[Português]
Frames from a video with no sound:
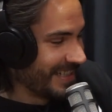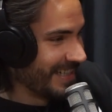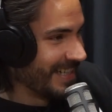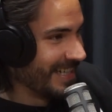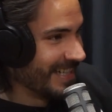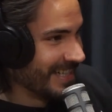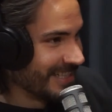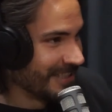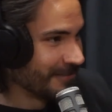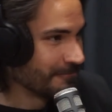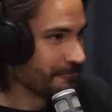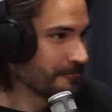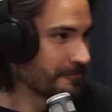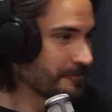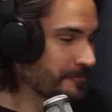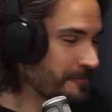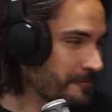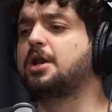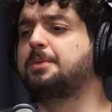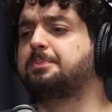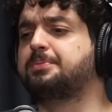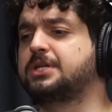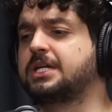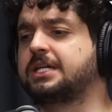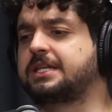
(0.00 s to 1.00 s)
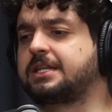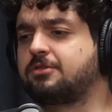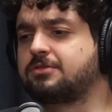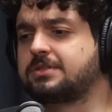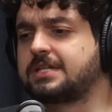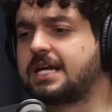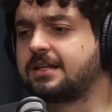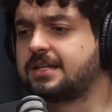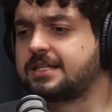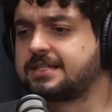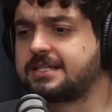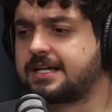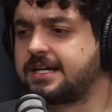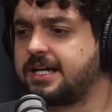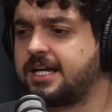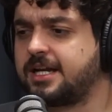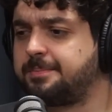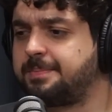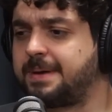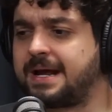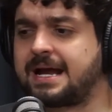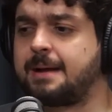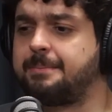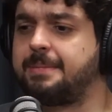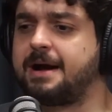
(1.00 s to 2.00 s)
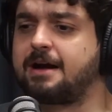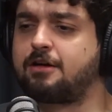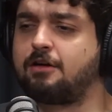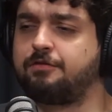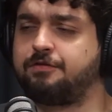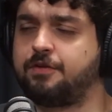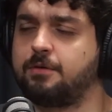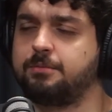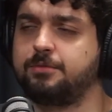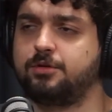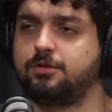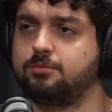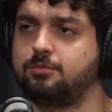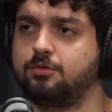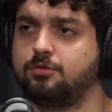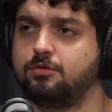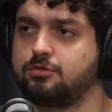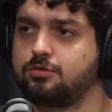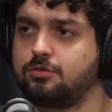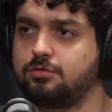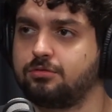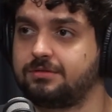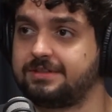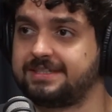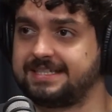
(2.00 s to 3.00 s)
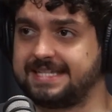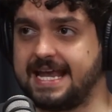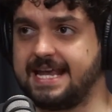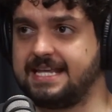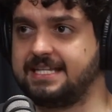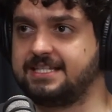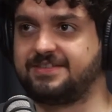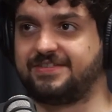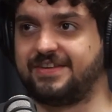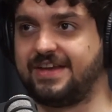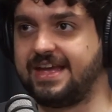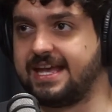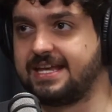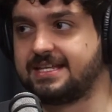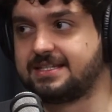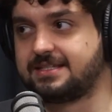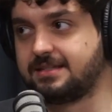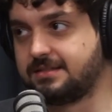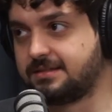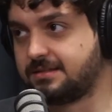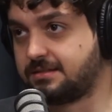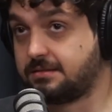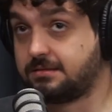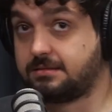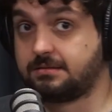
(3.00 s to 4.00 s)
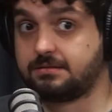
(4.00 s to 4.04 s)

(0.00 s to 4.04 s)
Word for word: Não, pô, ele podia ter usado essa grana para acabar com a fome no mundo seis vezes.